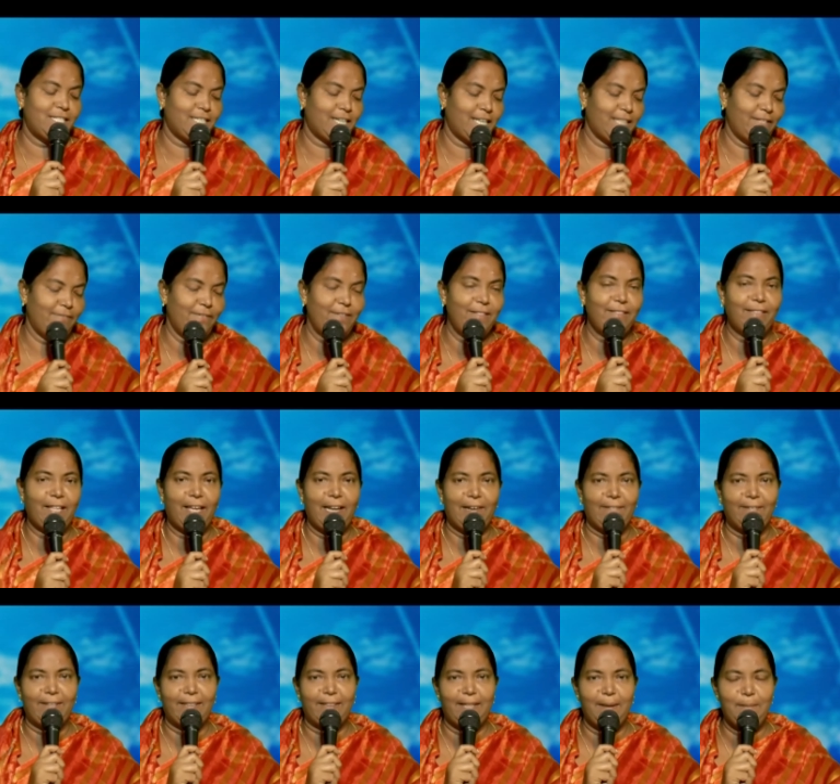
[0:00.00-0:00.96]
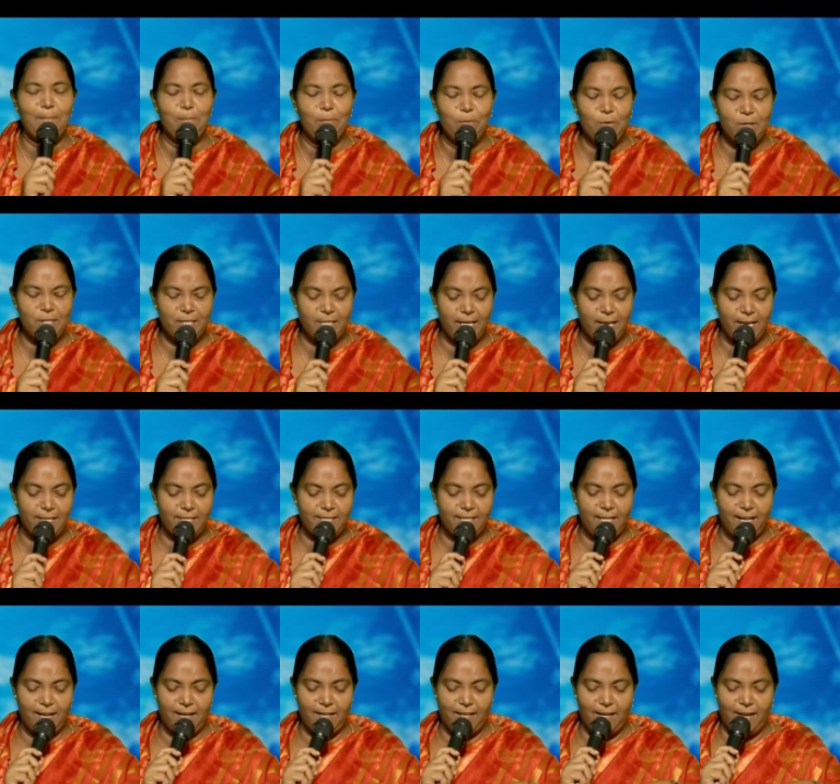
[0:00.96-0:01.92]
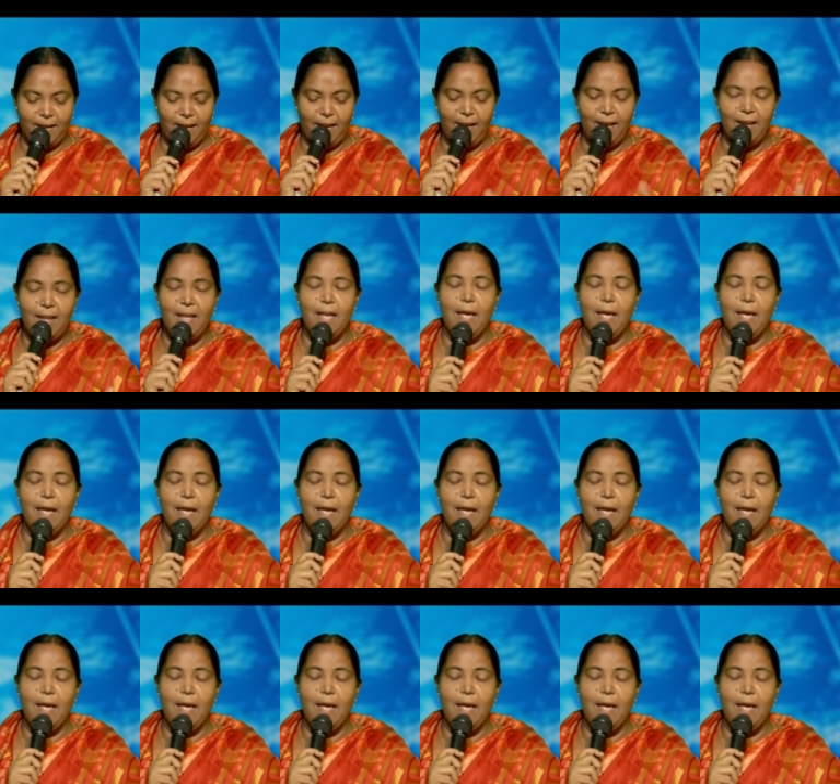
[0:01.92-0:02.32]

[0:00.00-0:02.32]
చదివిన తర్వాత మూసేస్తుంటే